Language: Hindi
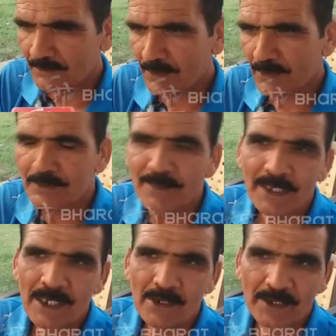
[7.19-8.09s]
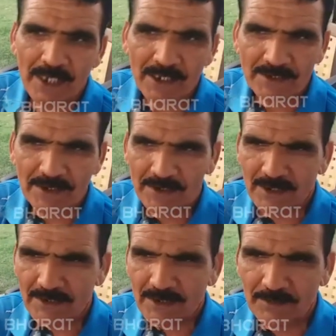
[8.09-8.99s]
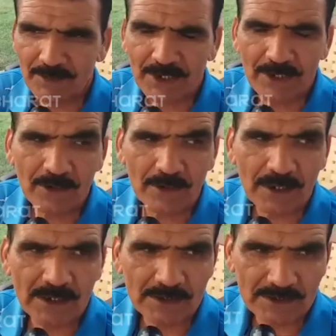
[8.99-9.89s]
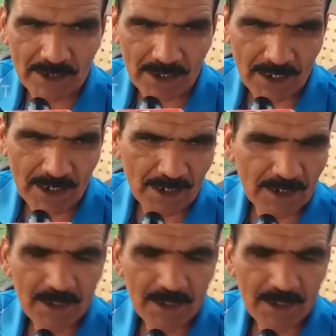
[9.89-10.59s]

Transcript: बहुत महंगा हो गया आज के दस रुपये किलो का चारा है